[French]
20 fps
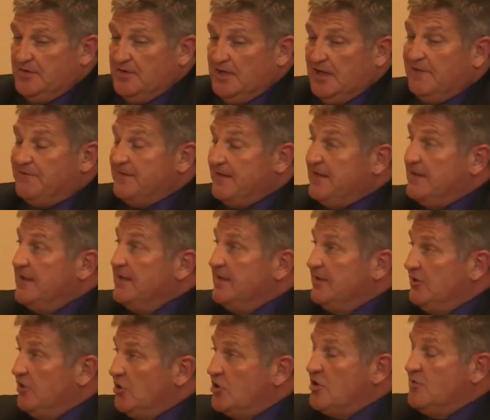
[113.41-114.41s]
en fait,
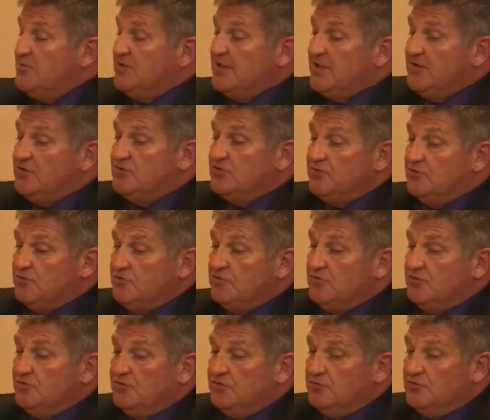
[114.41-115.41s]
le comité nous,
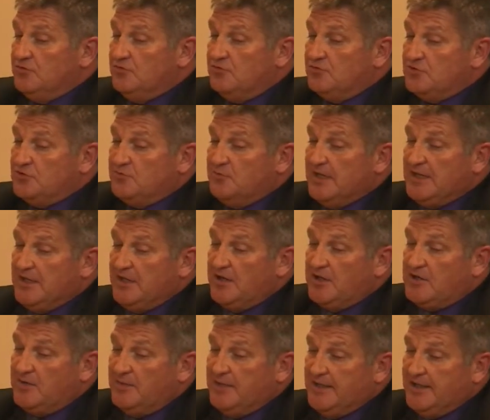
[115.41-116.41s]
nous soumet des
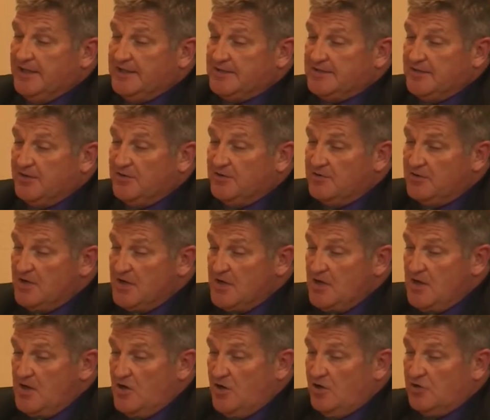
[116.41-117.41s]
recommandations.
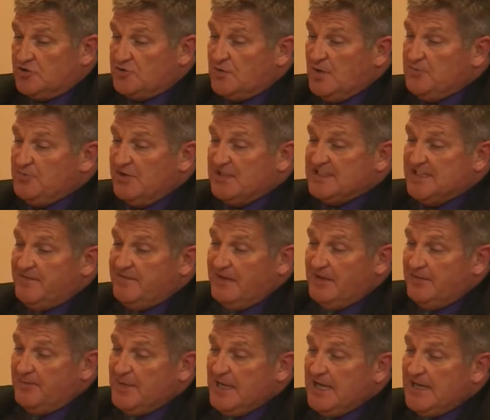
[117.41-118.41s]
On reçoit le
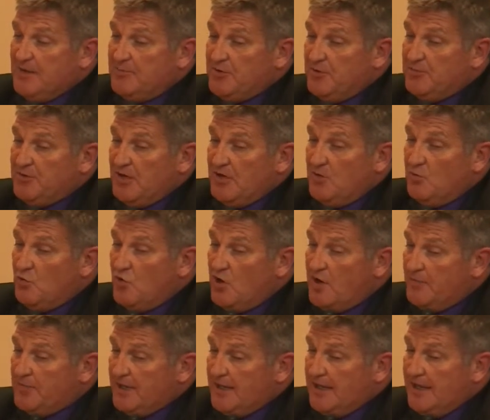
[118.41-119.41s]
procès-verbal à peu près un mois
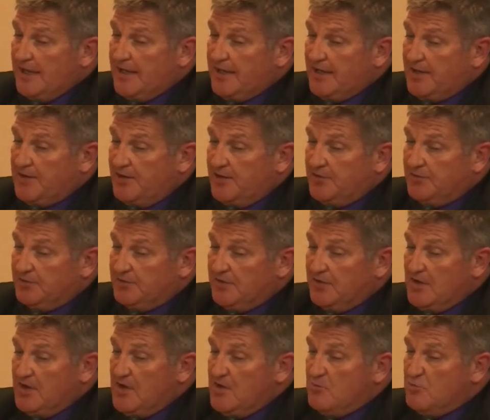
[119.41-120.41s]
après la rencontre
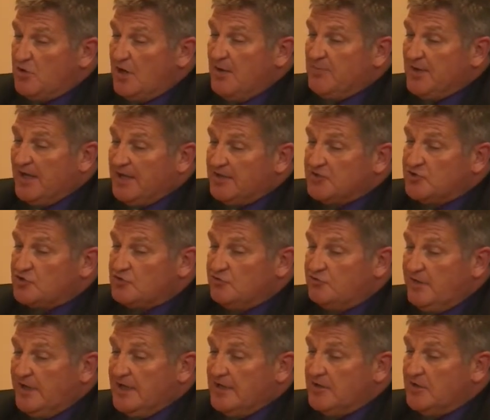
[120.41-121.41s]
pour apprendre
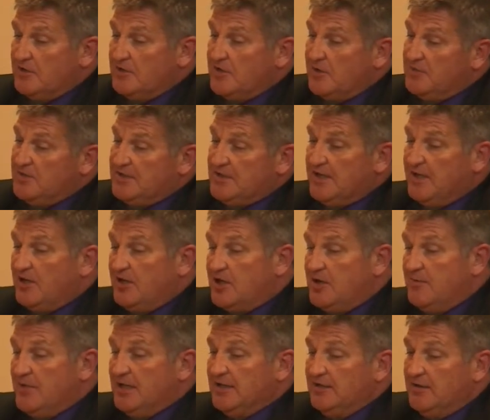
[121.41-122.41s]
souvent que le comité
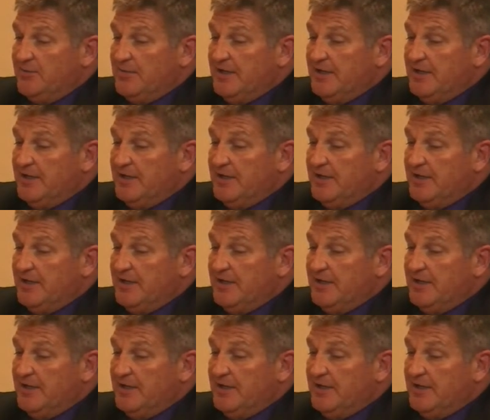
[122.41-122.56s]
recommande le